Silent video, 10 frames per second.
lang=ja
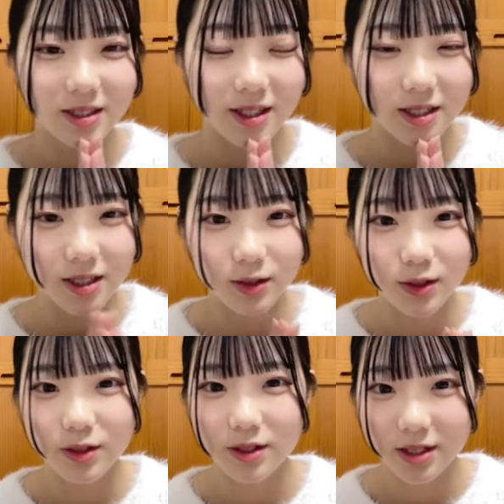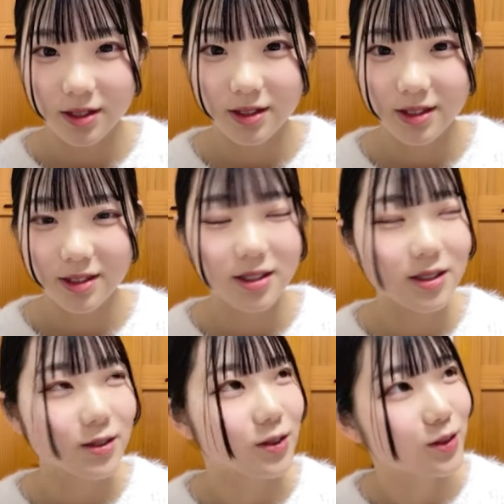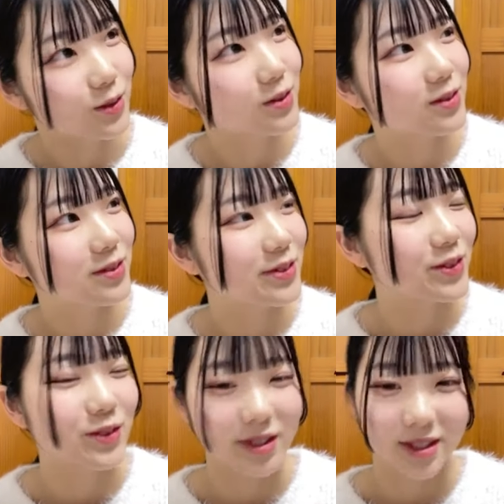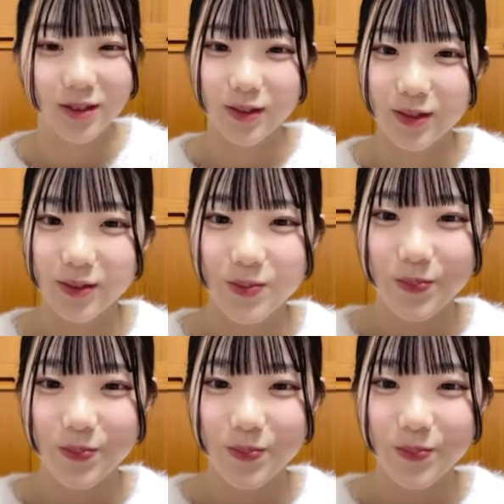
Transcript: たくさんの人にたくさんの人というかこの